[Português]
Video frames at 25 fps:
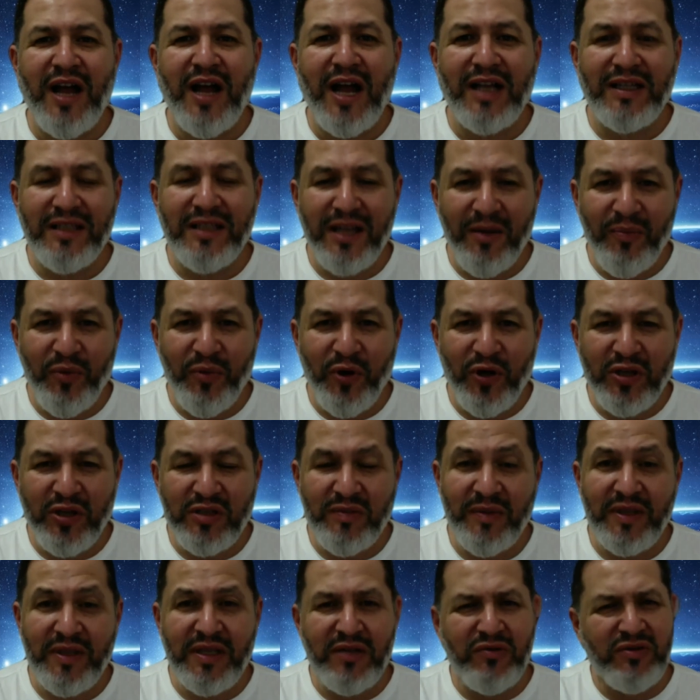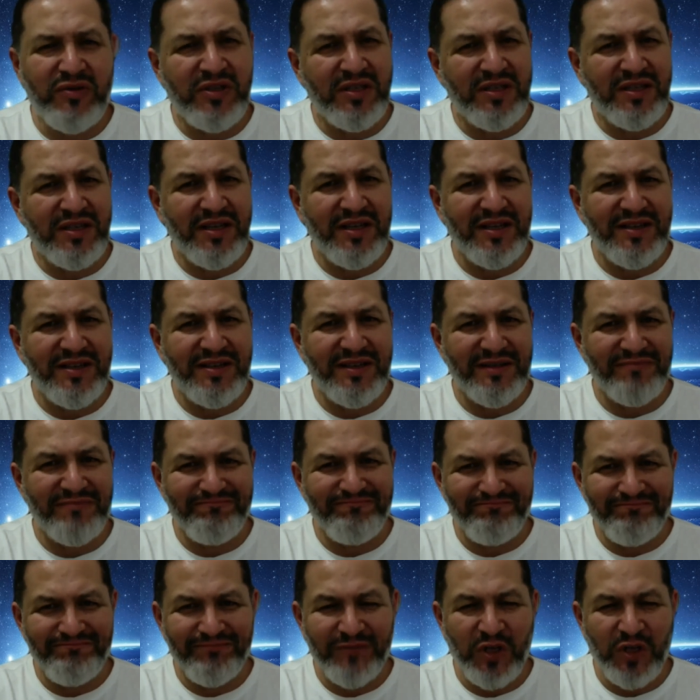Até a próxima. Não se esqueça,
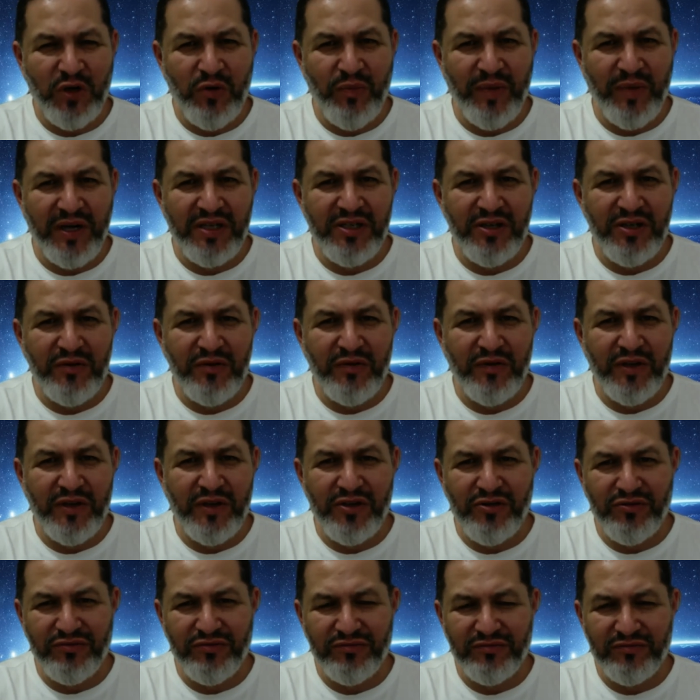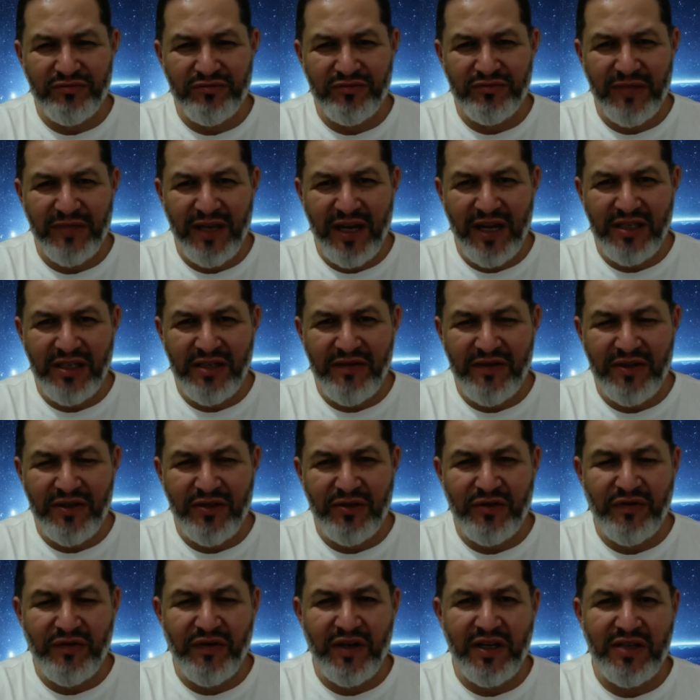compartilhe o vídeo, ative as
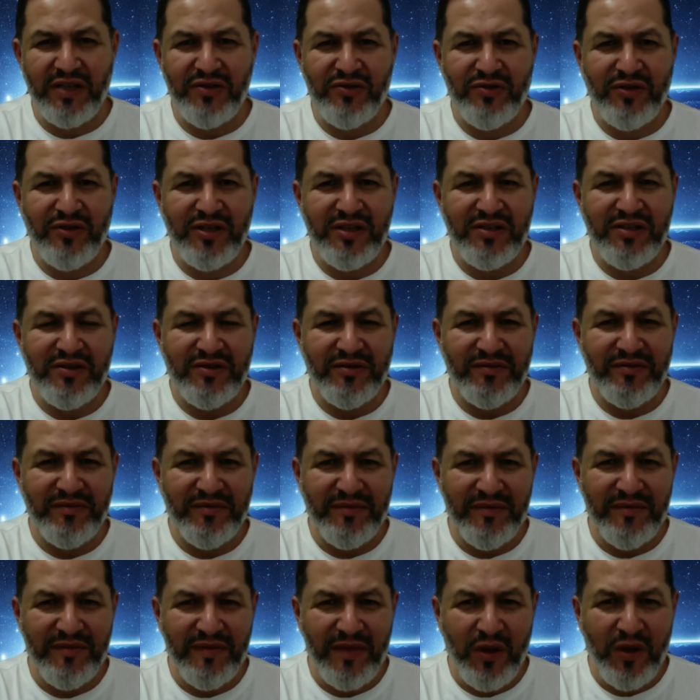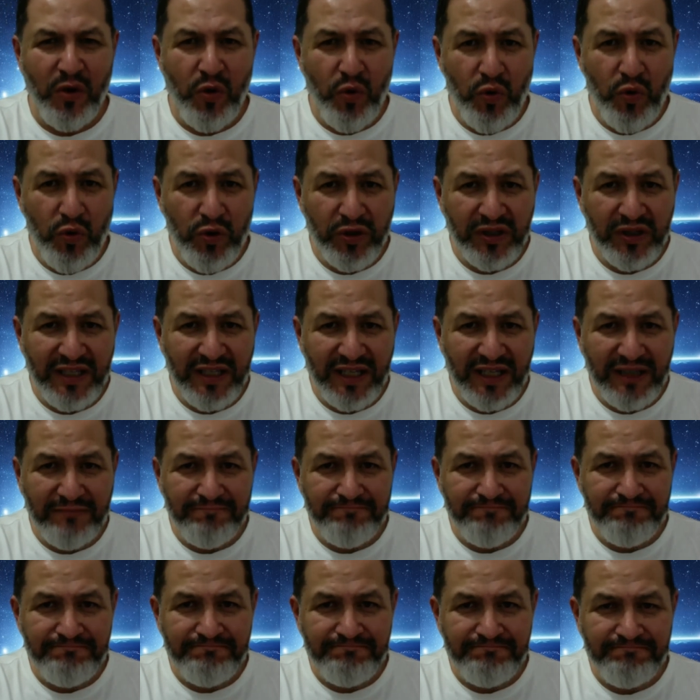notificações,
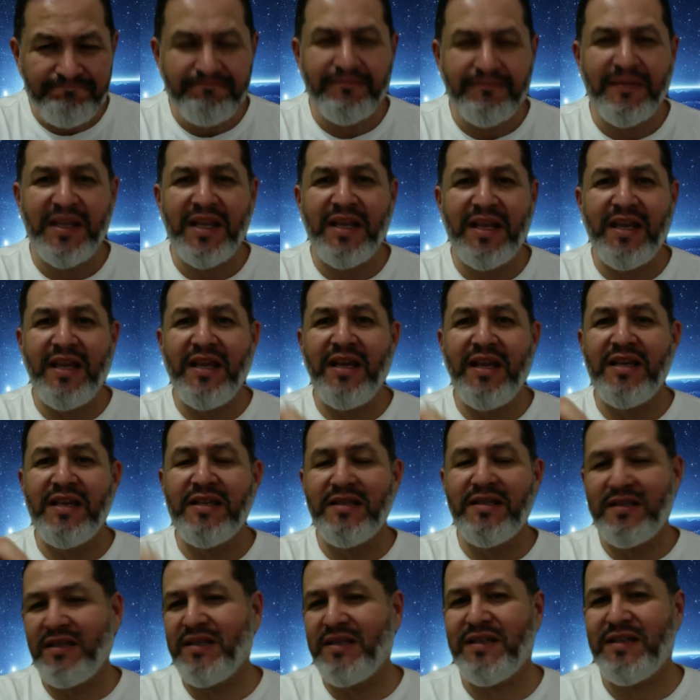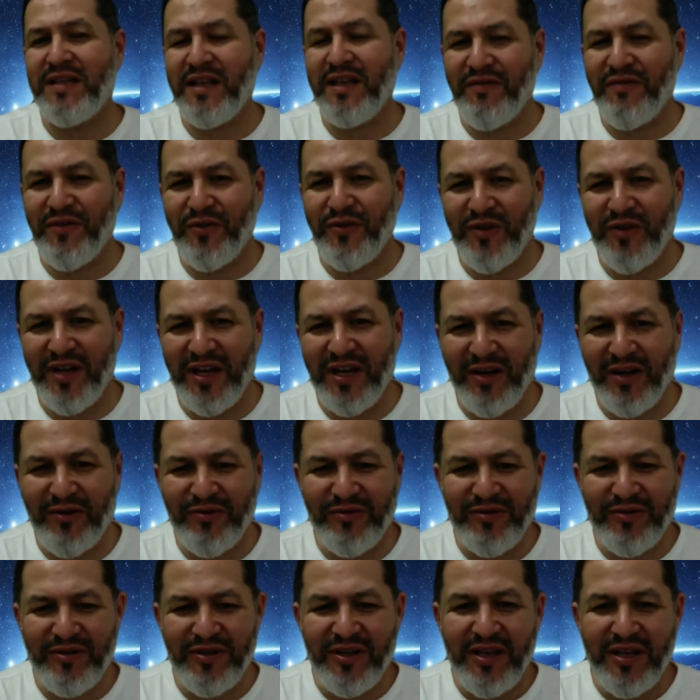curta e se inscreva no
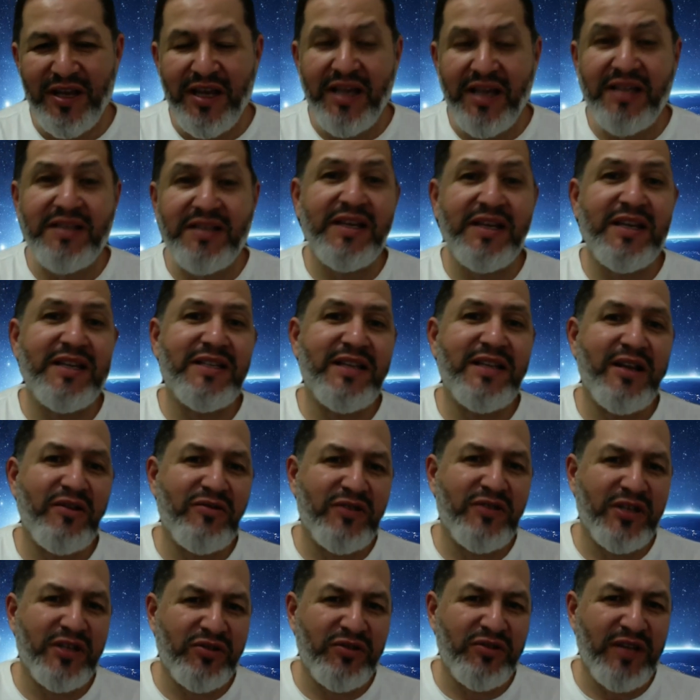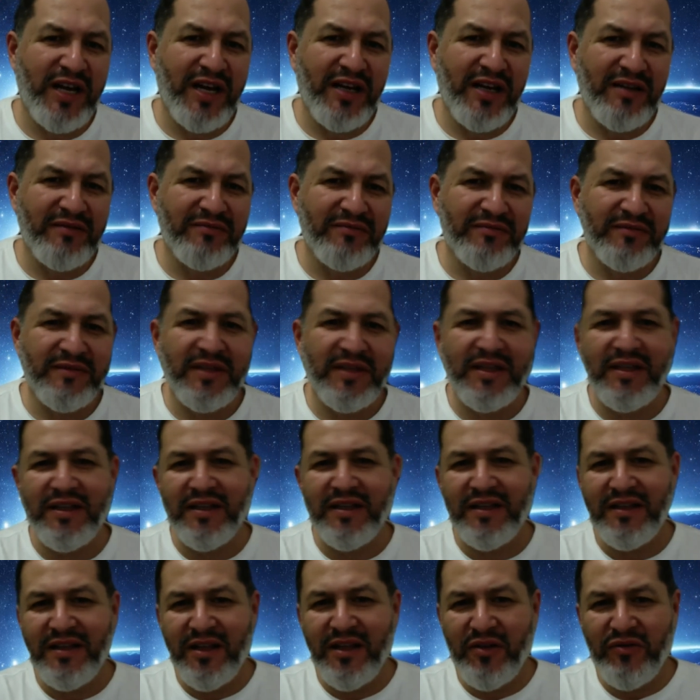canal. E se quiser nos ajudar,
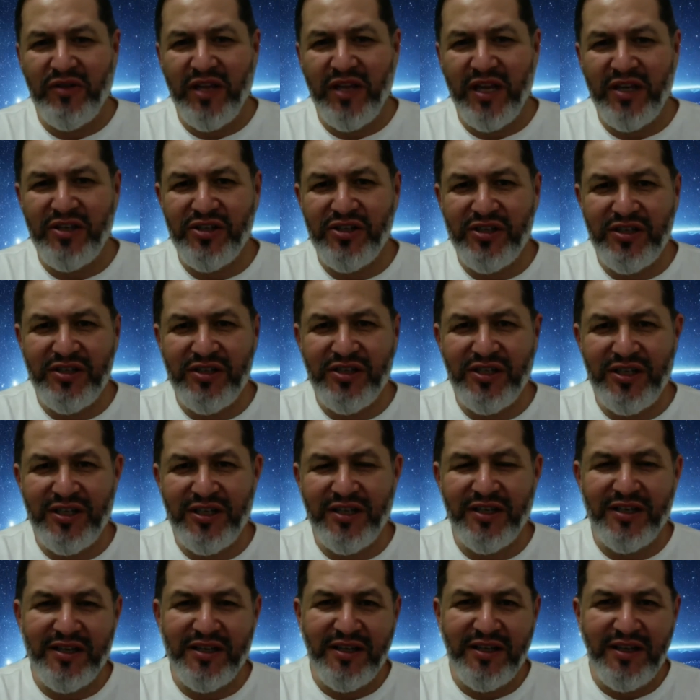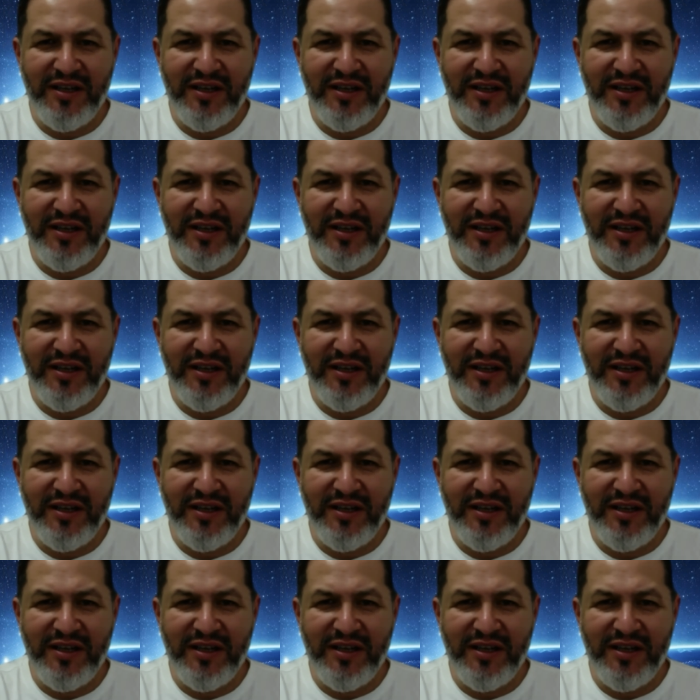não deixe de